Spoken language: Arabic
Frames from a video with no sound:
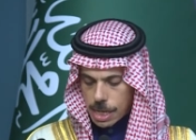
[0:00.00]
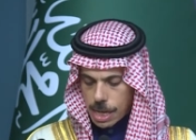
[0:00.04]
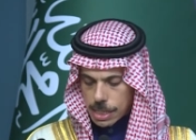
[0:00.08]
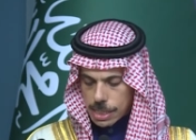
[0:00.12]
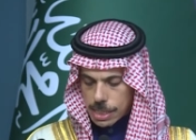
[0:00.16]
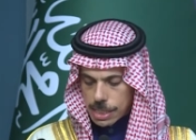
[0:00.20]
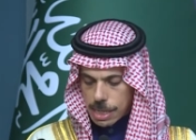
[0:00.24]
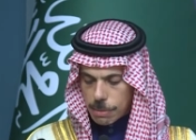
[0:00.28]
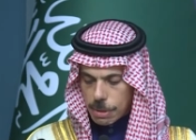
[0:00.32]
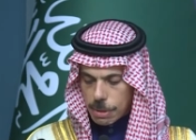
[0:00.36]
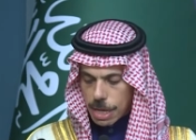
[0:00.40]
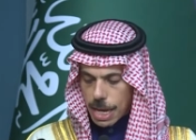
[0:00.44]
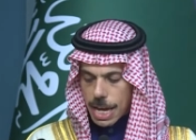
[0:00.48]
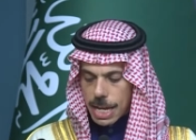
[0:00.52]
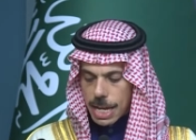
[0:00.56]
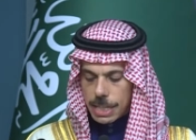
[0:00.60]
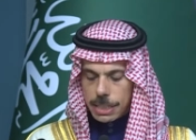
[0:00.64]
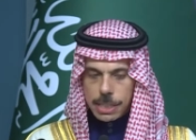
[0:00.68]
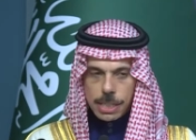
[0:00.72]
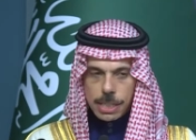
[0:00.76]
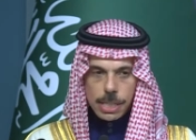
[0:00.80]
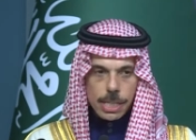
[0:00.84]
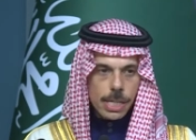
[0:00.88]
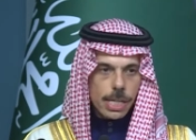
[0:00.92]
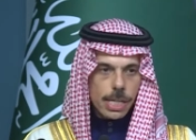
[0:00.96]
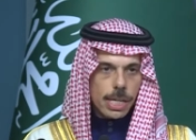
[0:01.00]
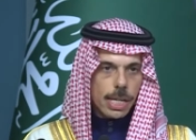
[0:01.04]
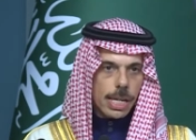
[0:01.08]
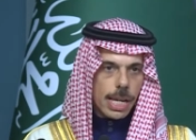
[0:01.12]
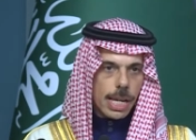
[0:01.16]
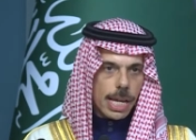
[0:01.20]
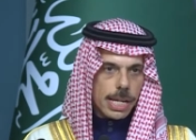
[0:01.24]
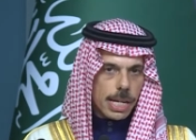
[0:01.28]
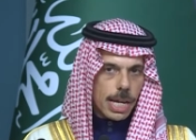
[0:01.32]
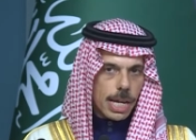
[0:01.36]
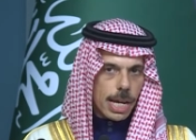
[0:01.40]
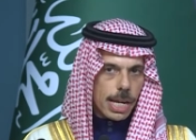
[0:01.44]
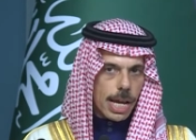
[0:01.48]
التبعات
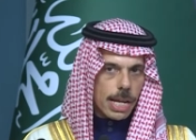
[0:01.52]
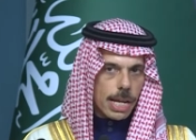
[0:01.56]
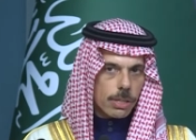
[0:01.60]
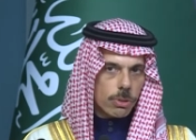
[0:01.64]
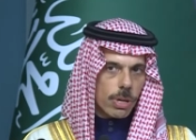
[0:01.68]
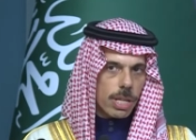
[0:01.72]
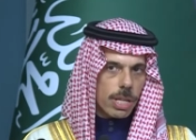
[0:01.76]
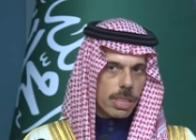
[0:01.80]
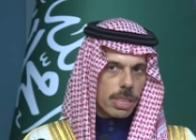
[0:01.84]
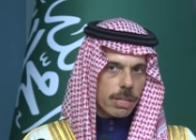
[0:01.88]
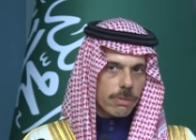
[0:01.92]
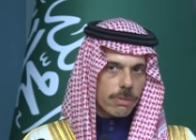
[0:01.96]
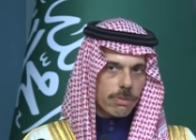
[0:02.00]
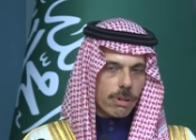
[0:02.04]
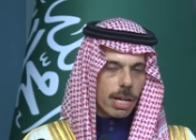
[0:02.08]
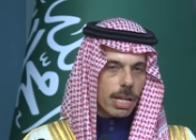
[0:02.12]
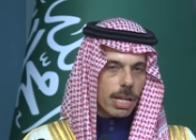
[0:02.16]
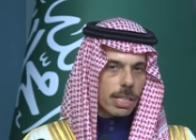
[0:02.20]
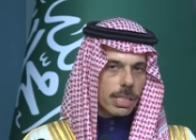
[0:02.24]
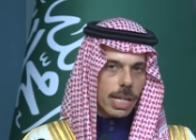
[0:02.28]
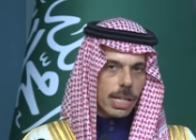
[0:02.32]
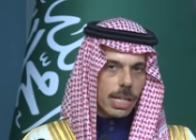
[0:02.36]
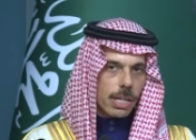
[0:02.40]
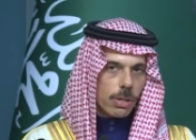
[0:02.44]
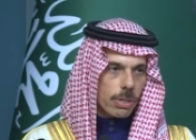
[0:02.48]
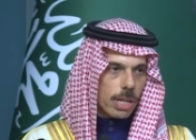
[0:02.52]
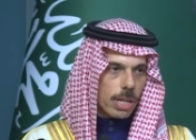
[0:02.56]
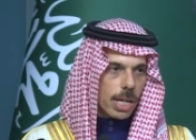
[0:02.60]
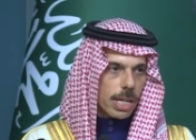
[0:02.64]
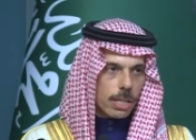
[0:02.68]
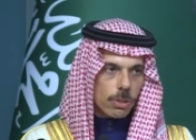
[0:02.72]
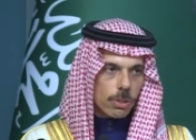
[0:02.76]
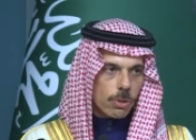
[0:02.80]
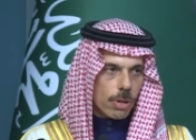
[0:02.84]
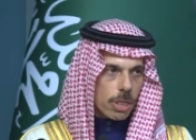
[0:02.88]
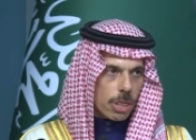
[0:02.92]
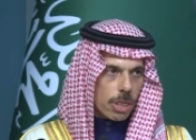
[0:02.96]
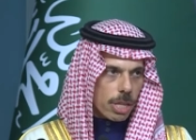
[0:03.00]
لأنها لا تؤثر فقط على
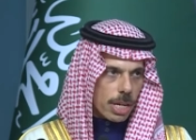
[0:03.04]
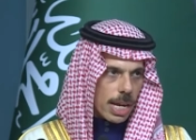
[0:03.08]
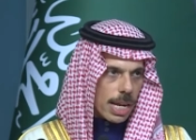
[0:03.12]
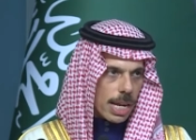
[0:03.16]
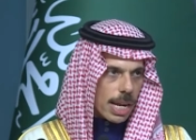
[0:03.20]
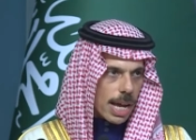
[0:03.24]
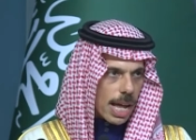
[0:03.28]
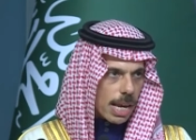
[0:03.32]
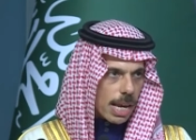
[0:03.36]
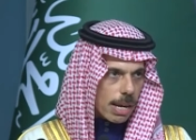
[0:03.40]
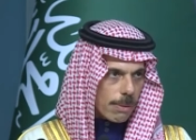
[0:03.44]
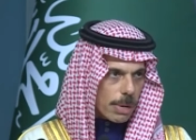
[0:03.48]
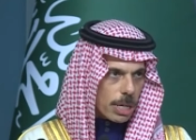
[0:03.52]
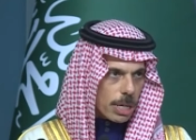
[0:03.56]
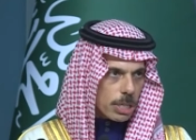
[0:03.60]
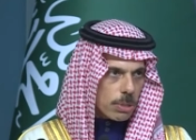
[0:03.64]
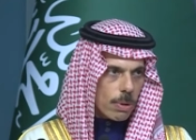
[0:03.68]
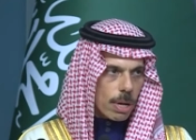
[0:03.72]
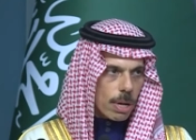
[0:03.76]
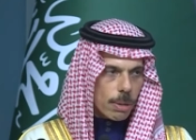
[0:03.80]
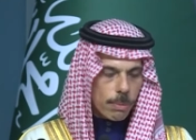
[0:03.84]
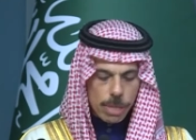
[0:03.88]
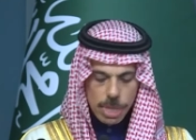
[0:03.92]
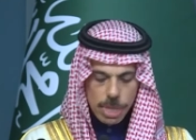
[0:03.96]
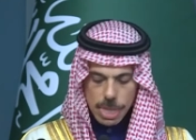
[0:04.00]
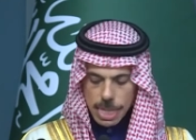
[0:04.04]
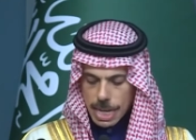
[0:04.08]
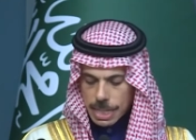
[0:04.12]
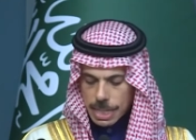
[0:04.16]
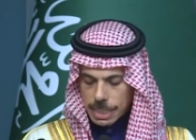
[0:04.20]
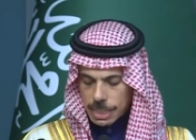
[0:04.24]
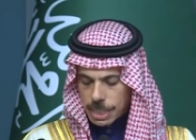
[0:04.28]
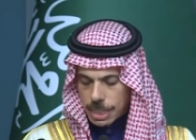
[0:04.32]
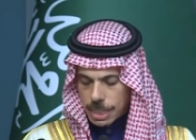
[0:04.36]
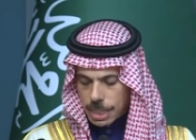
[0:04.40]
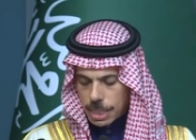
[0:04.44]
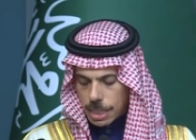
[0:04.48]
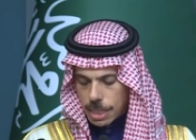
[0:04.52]
أوكرانيا تؤثر على العالم أجمع
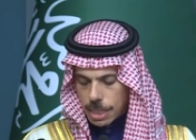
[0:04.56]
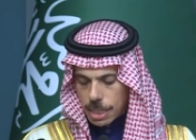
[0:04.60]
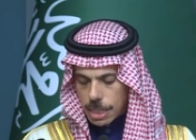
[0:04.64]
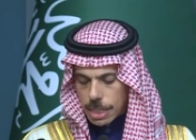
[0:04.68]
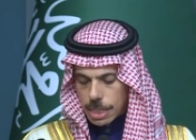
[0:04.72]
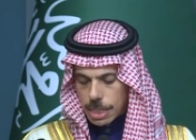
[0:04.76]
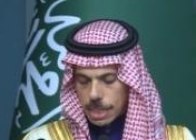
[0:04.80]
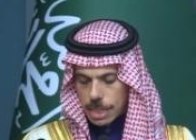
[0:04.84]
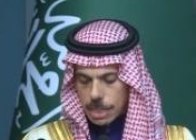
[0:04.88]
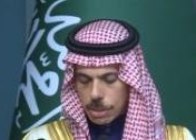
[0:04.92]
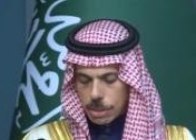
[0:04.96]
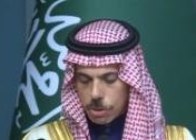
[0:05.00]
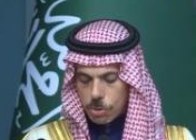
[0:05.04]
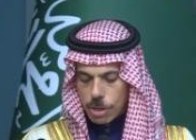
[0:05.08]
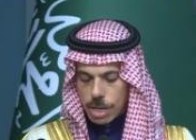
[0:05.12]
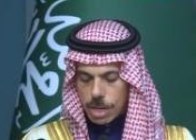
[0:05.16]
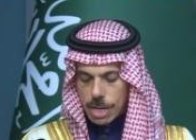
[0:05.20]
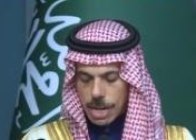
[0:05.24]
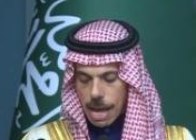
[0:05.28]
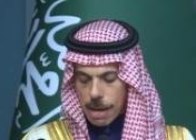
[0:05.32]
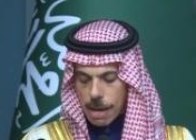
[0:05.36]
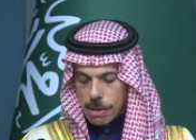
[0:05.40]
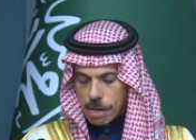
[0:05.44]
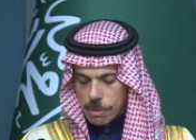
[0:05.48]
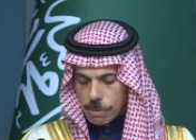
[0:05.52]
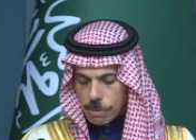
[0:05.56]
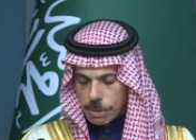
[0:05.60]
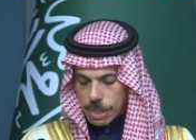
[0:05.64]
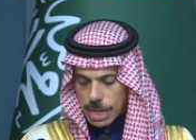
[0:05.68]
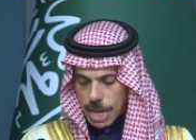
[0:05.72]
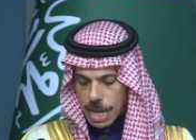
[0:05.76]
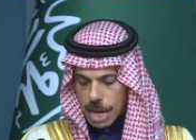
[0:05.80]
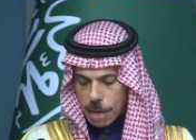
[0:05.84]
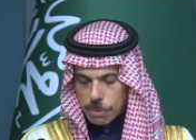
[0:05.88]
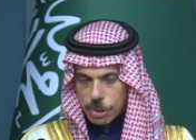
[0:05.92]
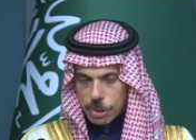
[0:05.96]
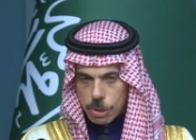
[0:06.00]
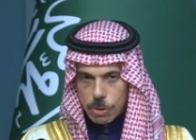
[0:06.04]
بالذات دول العالم
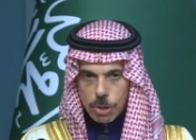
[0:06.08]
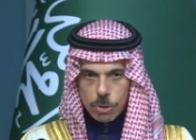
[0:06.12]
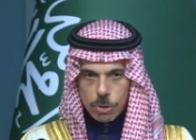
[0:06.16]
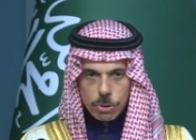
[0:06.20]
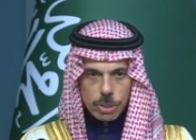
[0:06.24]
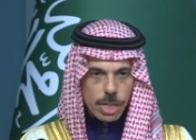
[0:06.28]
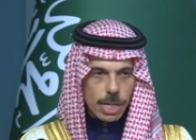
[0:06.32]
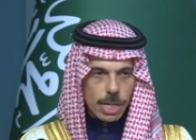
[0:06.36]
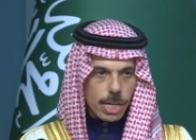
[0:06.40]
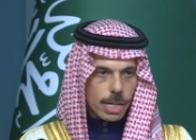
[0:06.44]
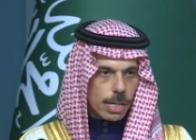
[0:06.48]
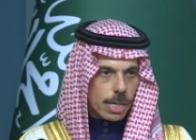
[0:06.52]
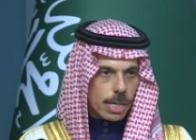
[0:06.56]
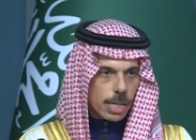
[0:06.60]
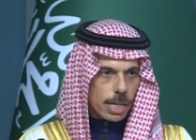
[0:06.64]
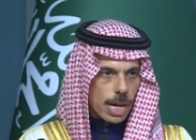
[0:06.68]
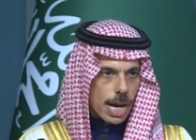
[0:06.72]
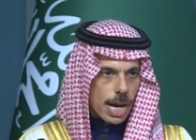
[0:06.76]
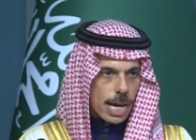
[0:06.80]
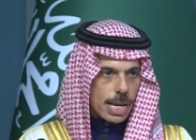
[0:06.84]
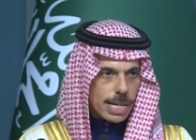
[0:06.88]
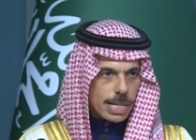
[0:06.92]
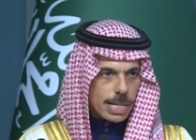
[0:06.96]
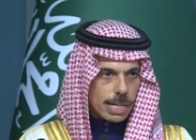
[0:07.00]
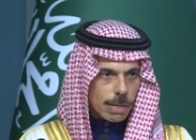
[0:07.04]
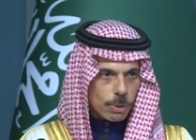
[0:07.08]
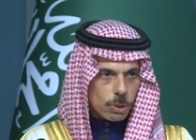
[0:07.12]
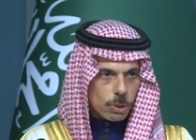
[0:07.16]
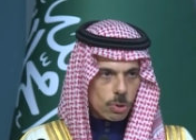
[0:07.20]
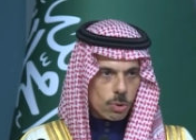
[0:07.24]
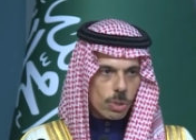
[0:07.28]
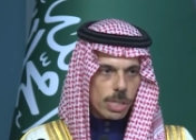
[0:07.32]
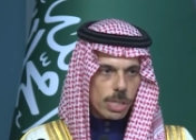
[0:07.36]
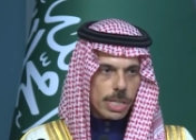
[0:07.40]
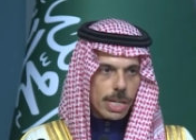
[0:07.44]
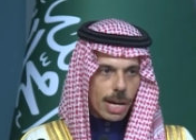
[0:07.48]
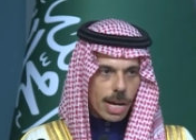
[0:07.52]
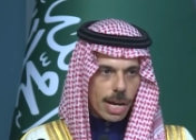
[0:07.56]
النامي وهنا علينا
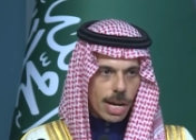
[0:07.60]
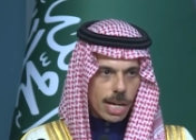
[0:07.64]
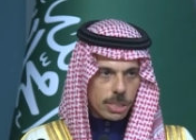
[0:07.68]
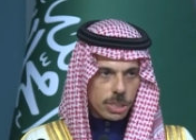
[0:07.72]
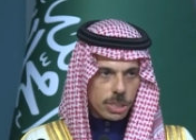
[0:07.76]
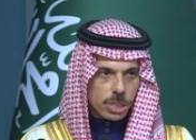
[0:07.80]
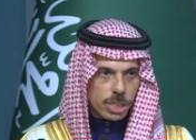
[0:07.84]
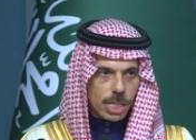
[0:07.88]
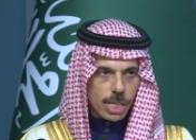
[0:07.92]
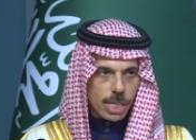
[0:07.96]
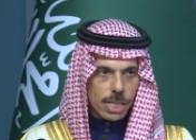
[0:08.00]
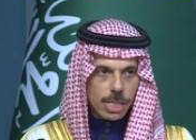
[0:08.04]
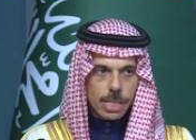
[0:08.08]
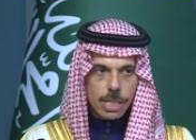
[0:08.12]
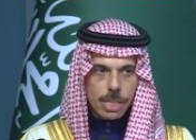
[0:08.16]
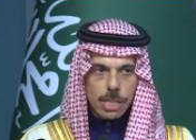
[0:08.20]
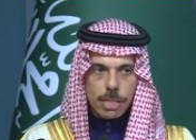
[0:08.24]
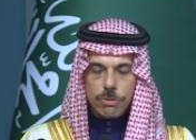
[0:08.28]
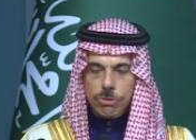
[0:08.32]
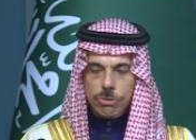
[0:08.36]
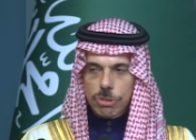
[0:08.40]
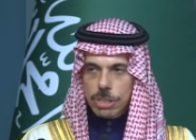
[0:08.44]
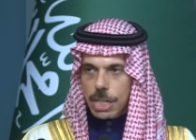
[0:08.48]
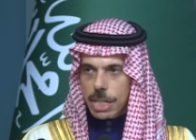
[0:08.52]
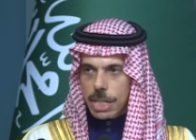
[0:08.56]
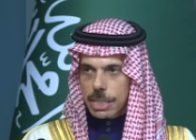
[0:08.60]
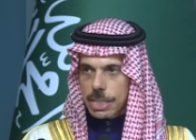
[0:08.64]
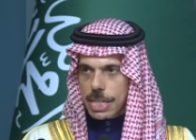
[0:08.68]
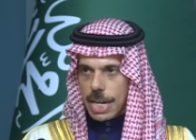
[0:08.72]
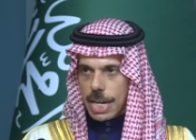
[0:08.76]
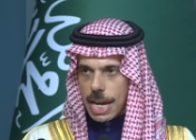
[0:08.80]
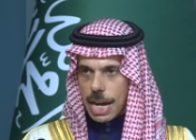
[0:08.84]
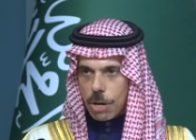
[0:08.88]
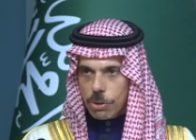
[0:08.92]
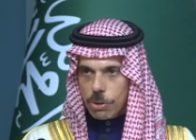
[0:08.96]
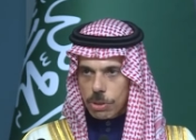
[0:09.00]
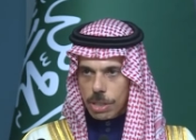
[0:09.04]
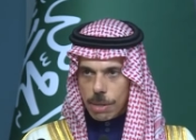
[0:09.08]
مسؤولية خاصة في
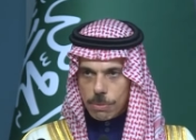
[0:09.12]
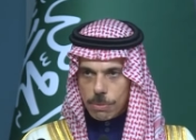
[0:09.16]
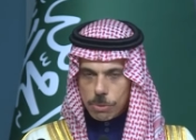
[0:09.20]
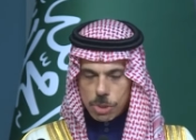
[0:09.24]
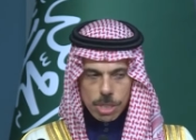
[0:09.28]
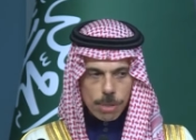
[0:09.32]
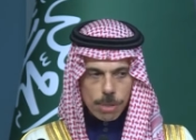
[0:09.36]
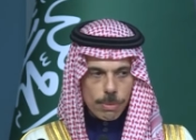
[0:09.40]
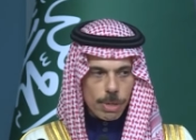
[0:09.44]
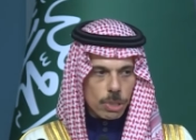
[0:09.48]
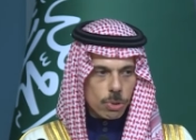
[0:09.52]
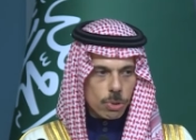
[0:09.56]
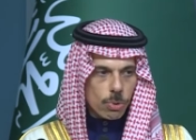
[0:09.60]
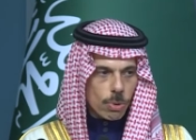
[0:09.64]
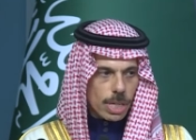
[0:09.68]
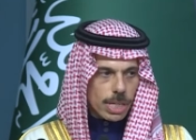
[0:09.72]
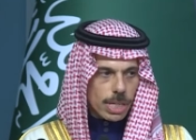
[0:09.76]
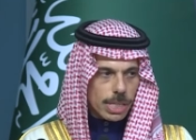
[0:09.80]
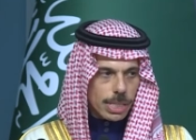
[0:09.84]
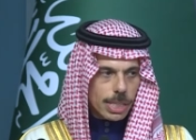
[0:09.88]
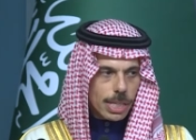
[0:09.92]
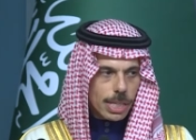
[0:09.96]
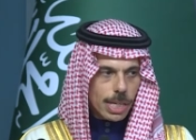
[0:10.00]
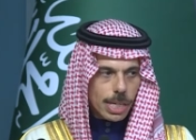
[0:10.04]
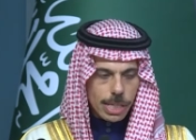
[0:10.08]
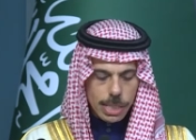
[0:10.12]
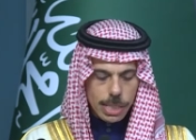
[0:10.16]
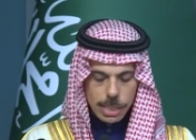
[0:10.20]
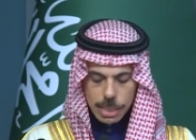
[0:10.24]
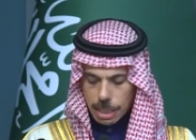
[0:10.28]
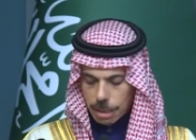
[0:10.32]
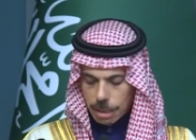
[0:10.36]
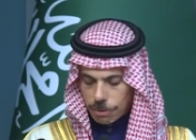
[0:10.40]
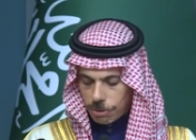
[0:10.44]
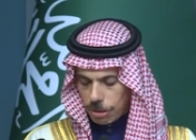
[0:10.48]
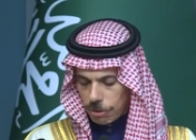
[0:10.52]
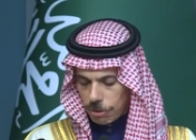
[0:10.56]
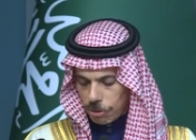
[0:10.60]
التعاون كمجتمع دولي
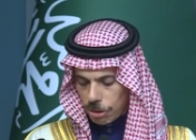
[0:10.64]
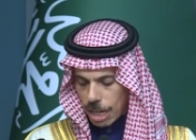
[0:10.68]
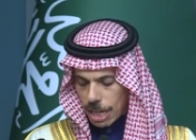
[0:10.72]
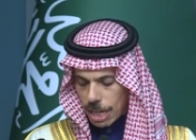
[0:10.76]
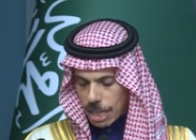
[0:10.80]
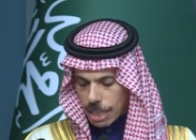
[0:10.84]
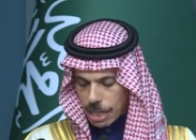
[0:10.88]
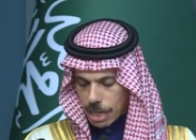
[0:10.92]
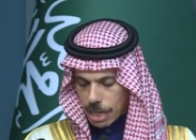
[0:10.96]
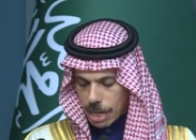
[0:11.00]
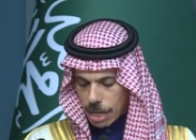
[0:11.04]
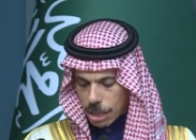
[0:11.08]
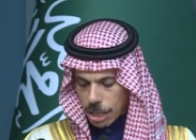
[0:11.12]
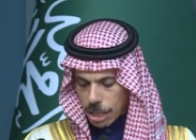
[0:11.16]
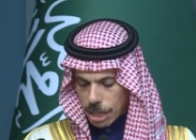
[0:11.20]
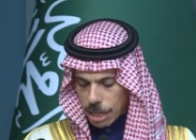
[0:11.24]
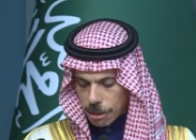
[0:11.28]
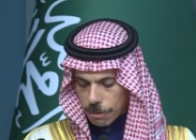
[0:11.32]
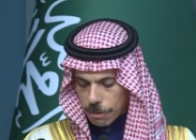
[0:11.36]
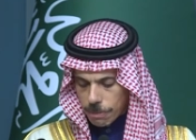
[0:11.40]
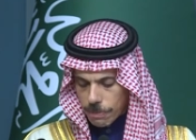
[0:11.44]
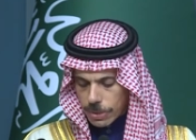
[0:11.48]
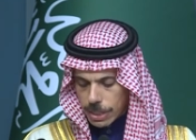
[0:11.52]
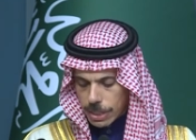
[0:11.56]
لتخفيف هذه الآثار